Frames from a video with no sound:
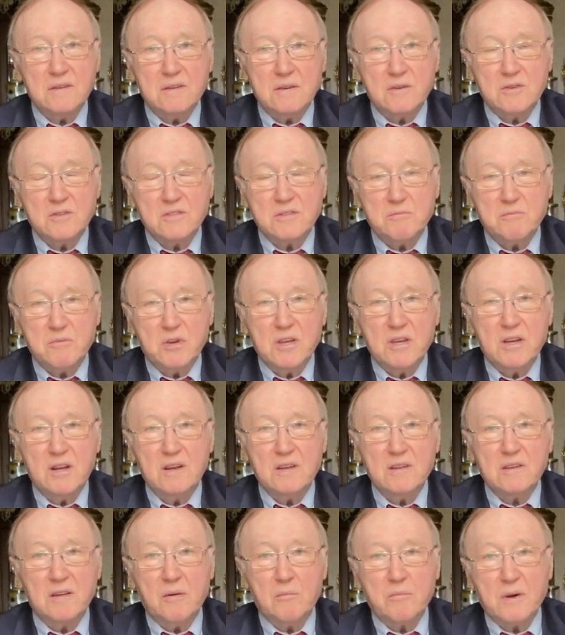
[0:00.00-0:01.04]
ее заменили
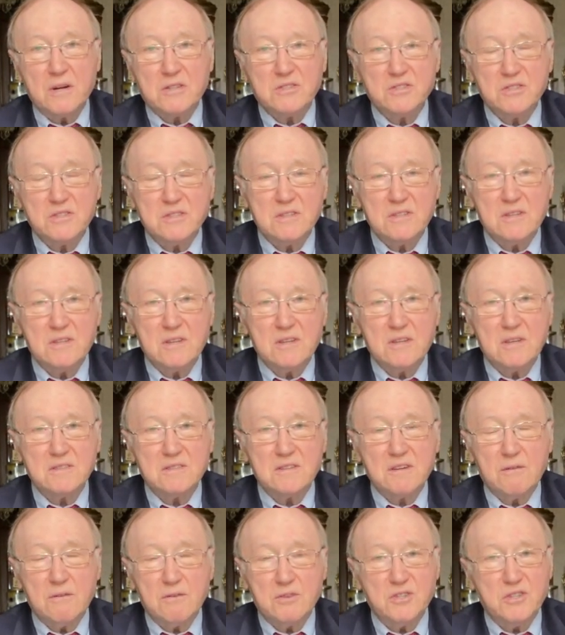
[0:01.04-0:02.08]
на пожизненное
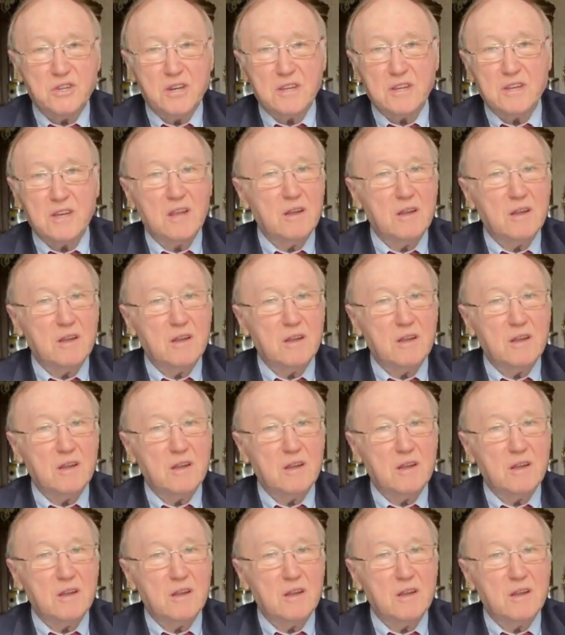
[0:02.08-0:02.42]
заключение.